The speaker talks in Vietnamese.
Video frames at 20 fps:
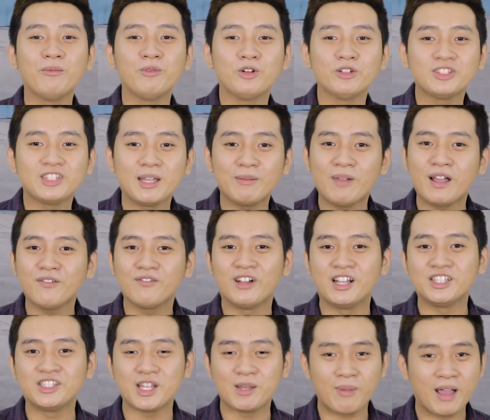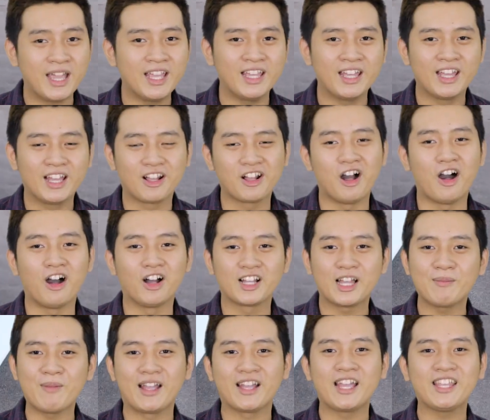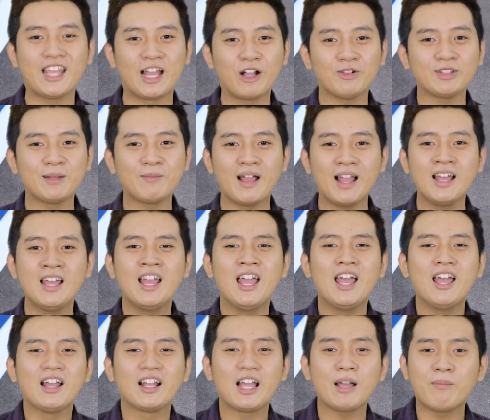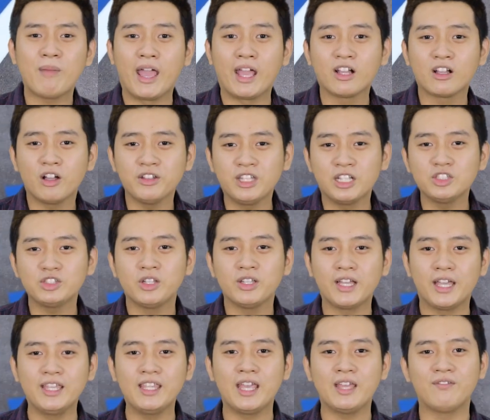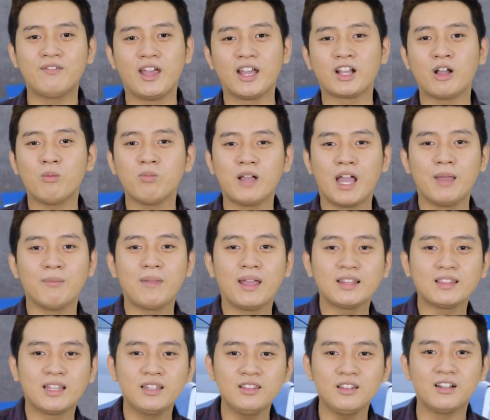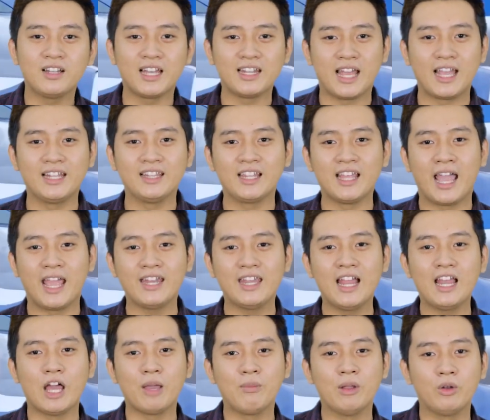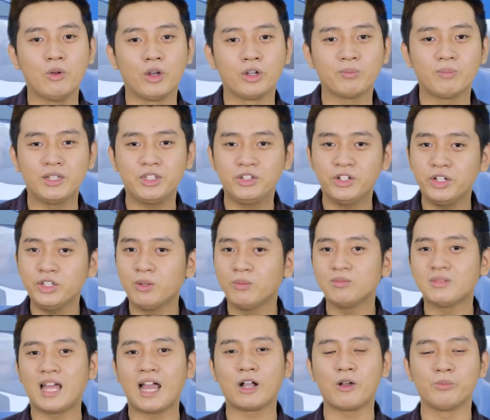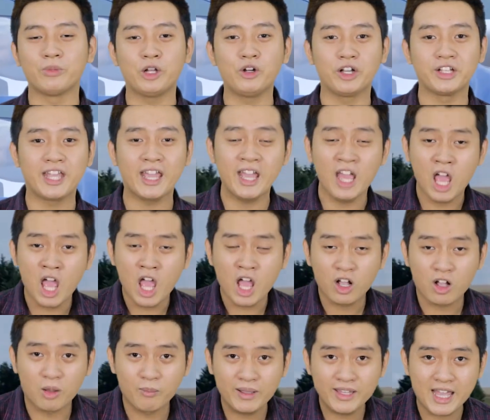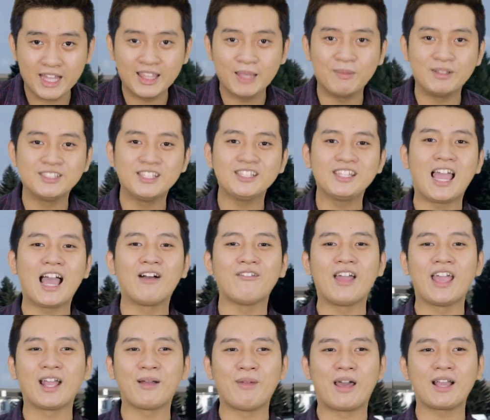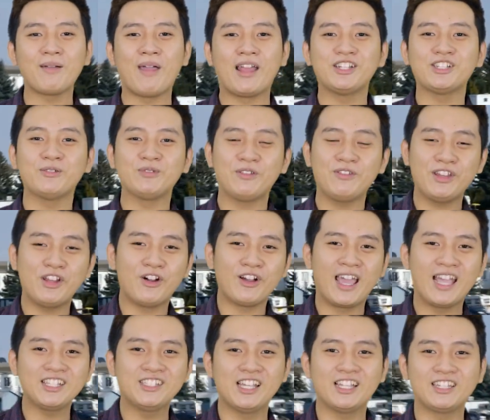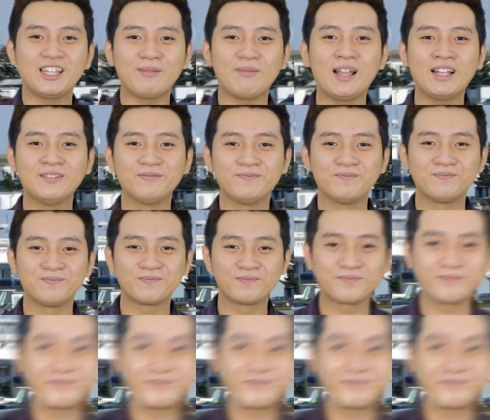điểm của Techmark về xe bay. Còn các bạn khán giả của Techmark các bạn có những suy nghĩ gì về công nghệ mang tính tương lai này thì hãy để lại bình luận bên dưới chúng ta cùng thảo luận nhé. Còn bây giờ thì mình xin chào và hẹn gặp lại các bạn trong những video khác trên Tech